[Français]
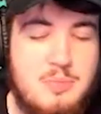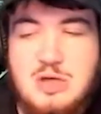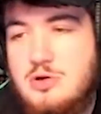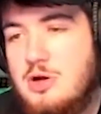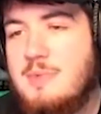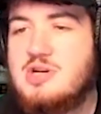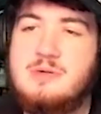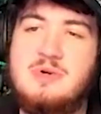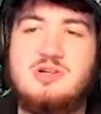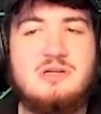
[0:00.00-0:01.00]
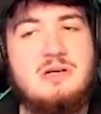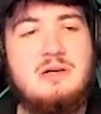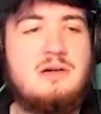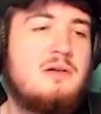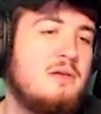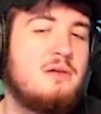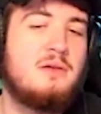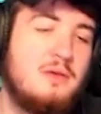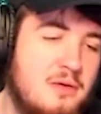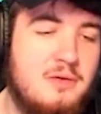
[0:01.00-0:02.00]
bidule, machin, machin.
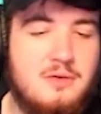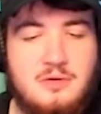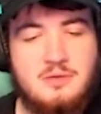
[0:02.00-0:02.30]
Euh, euh,